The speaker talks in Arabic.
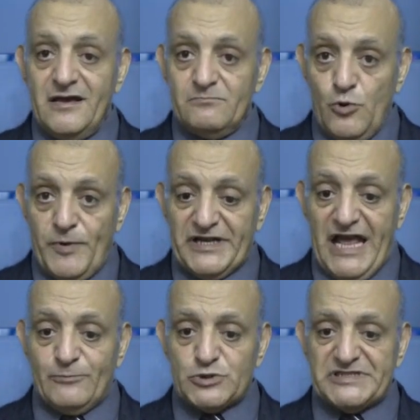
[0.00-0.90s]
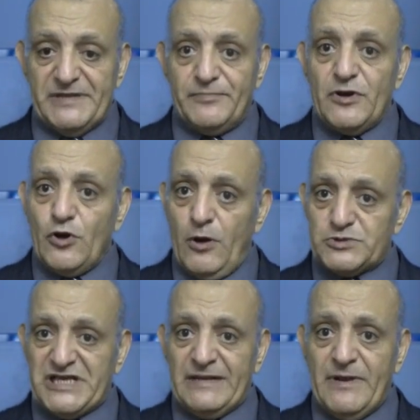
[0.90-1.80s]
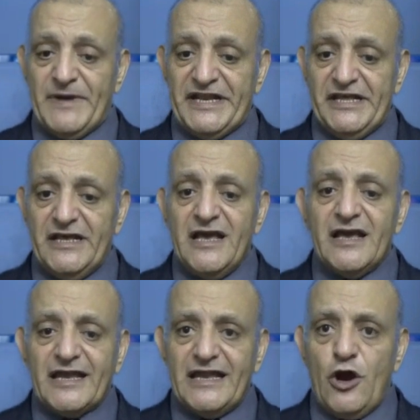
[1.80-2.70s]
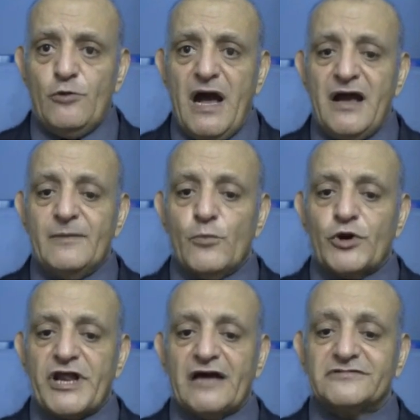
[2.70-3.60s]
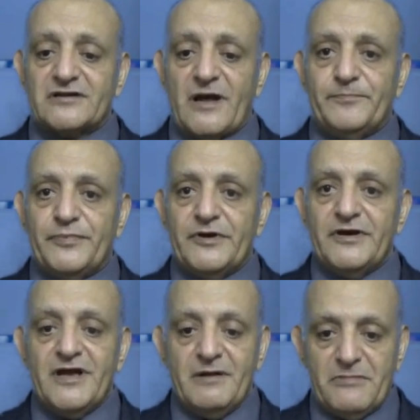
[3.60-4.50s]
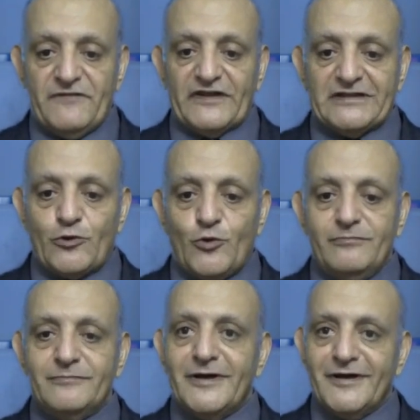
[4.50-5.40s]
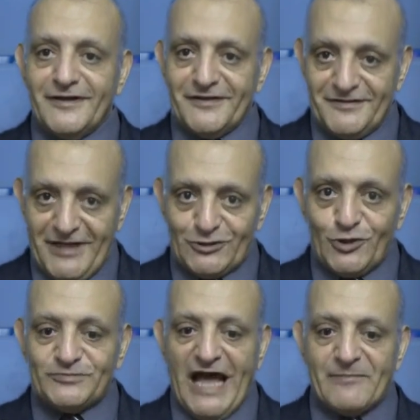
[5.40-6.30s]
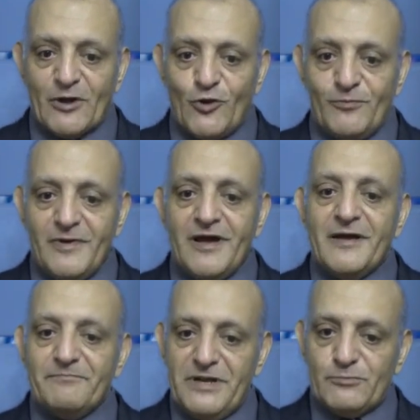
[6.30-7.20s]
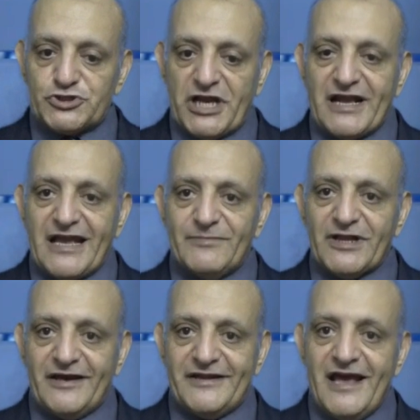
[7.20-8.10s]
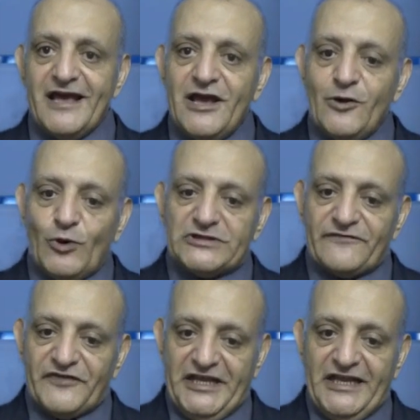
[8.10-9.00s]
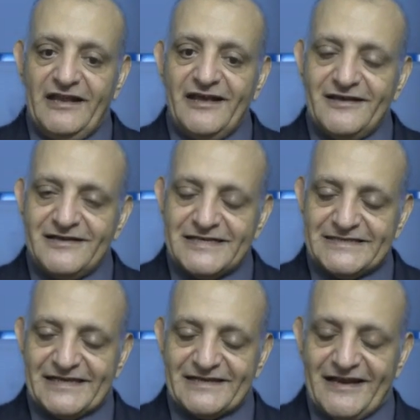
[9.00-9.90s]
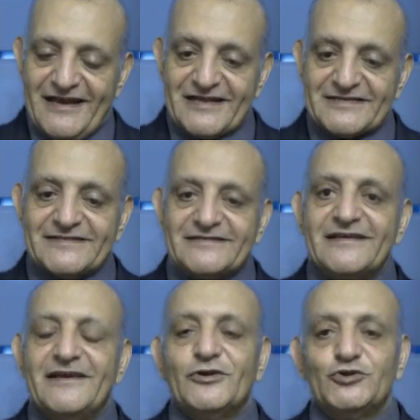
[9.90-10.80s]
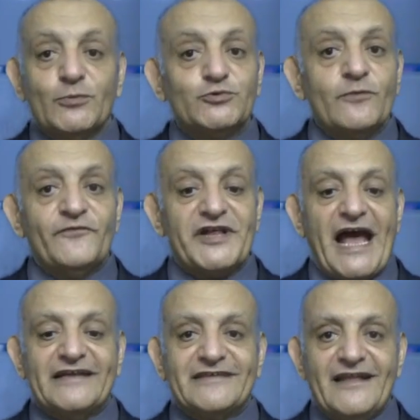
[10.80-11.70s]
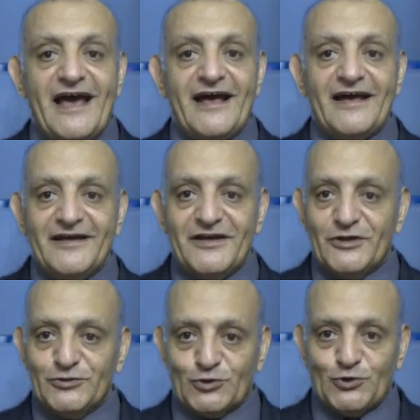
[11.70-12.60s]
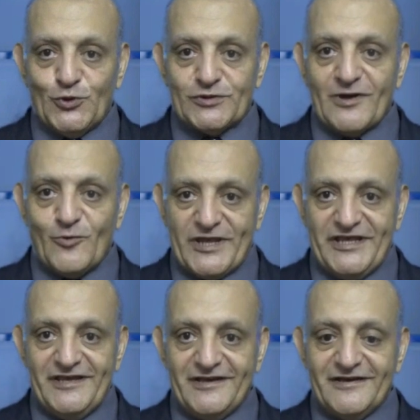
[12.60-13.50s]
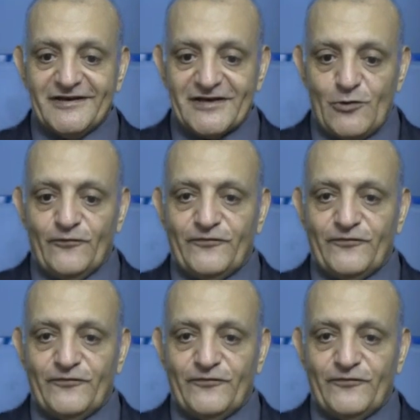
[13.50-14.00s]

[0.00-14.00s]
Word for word: مبرئ المذنب والمذنب البريء كلاهما مكرهة الرب من فضلكم نطلب دعمكم بالمشاركة بالقناة وتفعيل زر الجرس دمتم في رعاية الله دكتور وجيه رؤوف